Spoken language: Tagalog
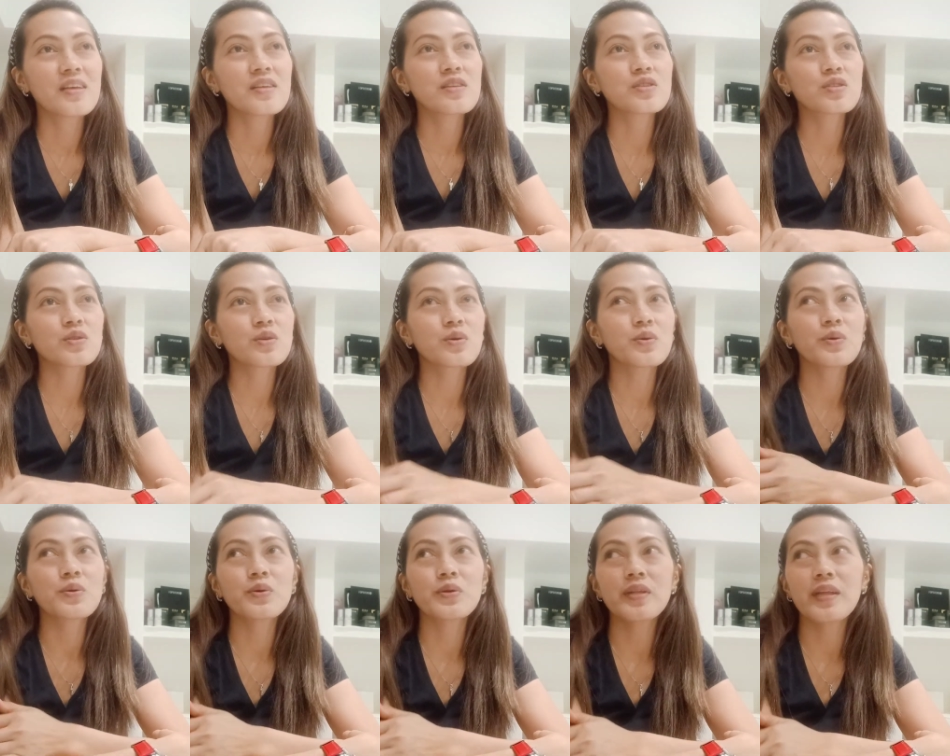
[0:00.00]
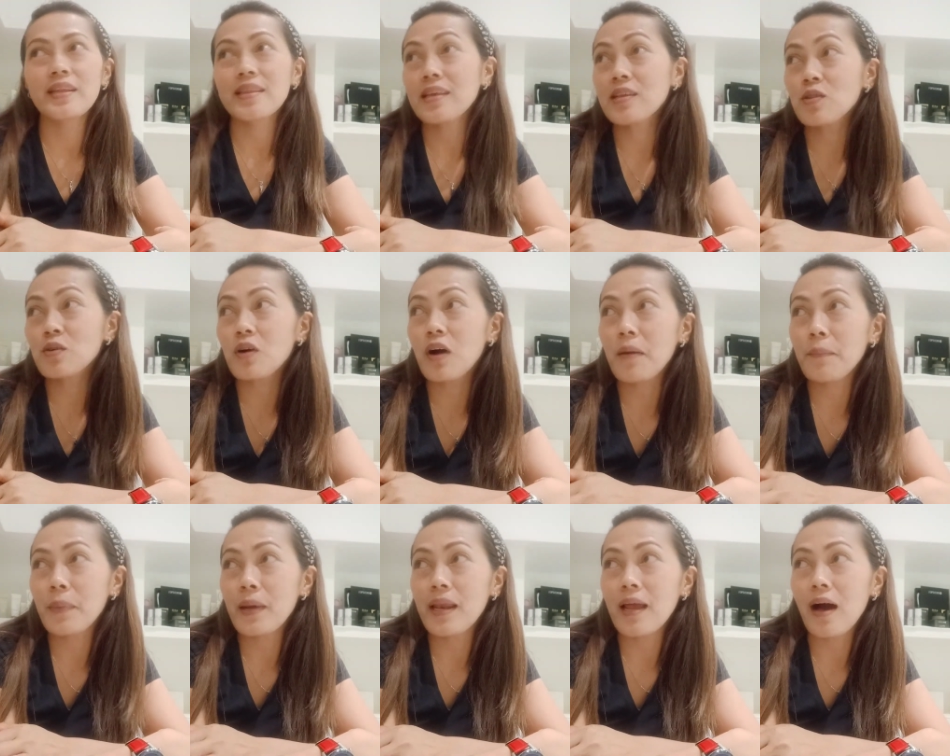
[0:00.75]
So, nandito nga
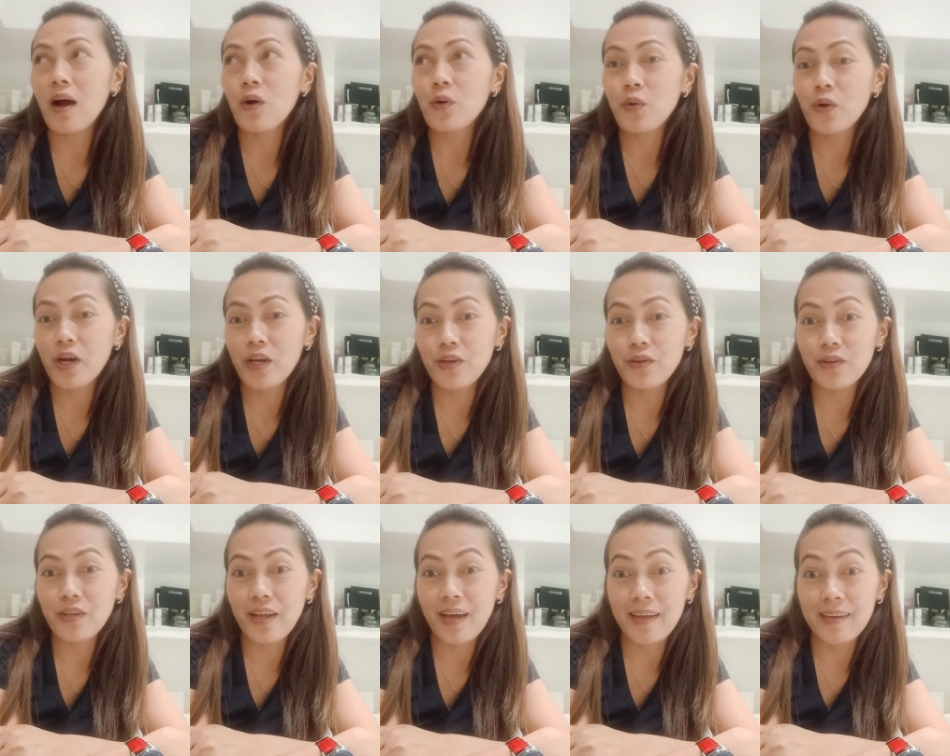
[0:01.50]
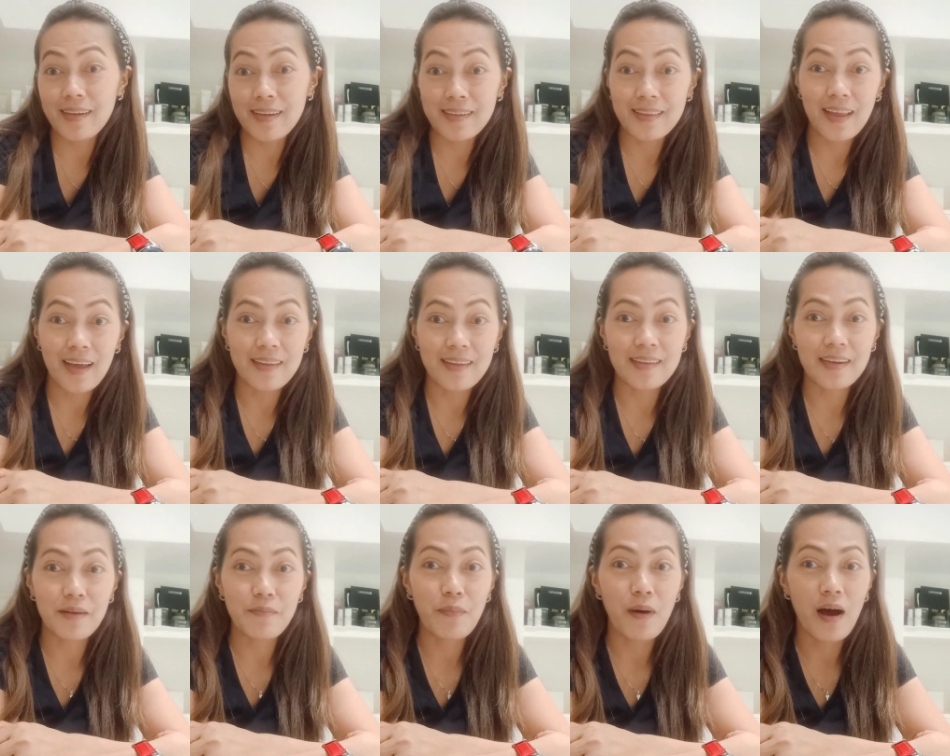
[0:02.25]
pala ako ngayon na
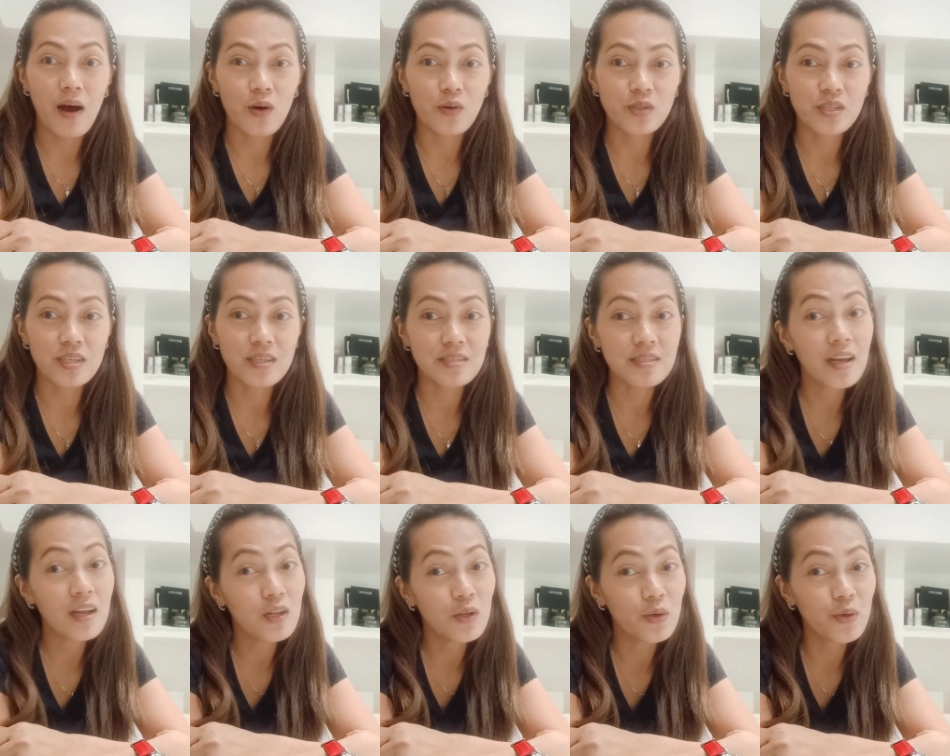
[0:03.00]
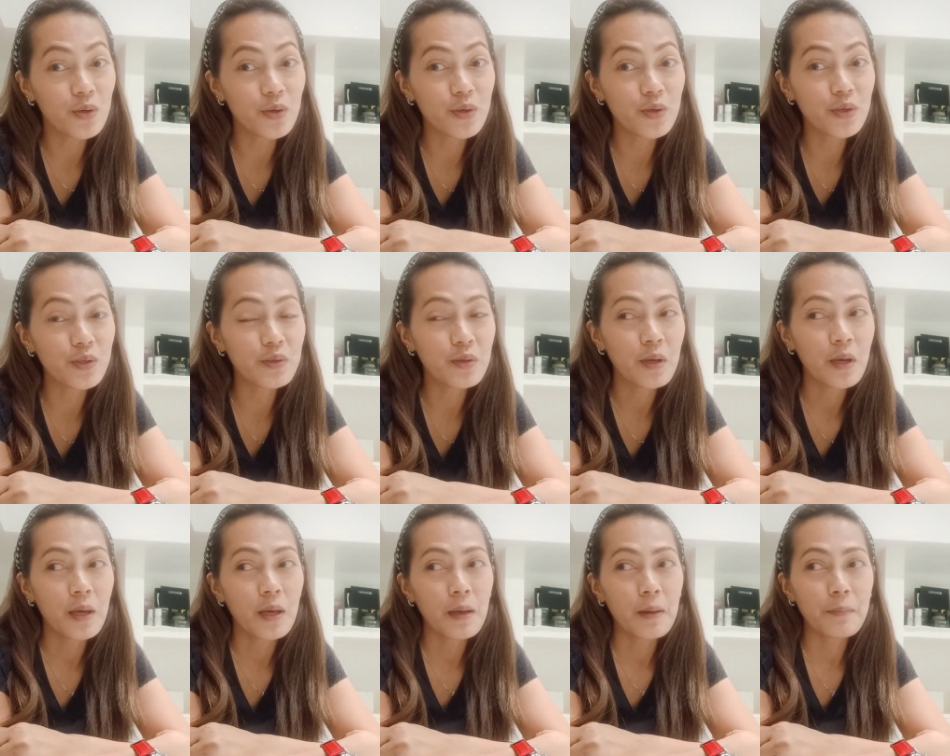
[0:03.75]
nagtatrabaho sa salon
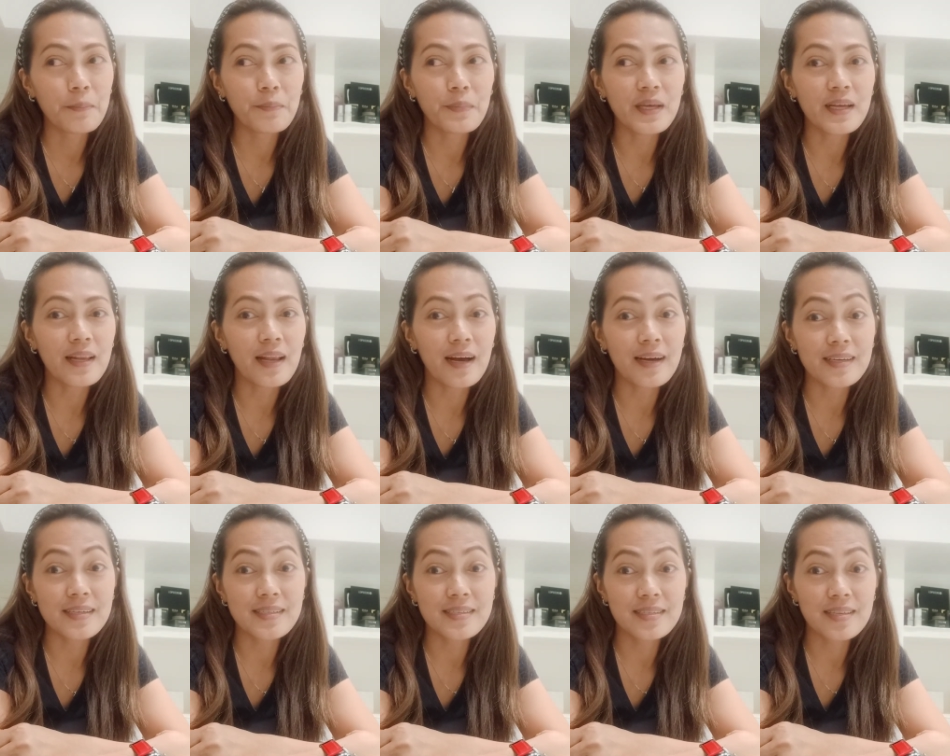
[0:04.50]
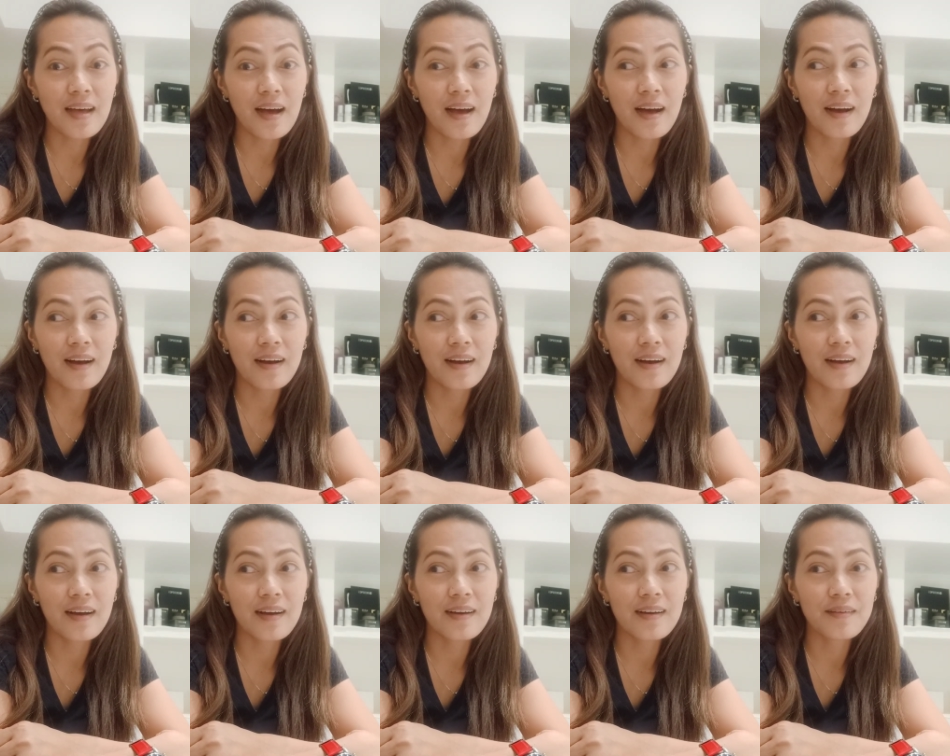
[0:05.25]
bilang
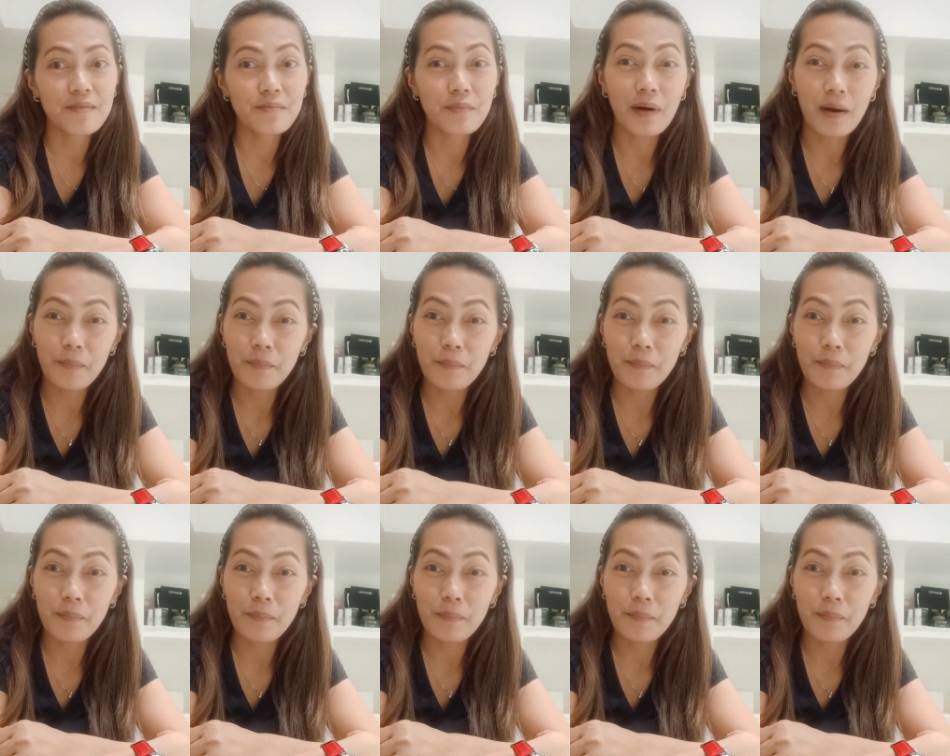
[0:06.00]
isang,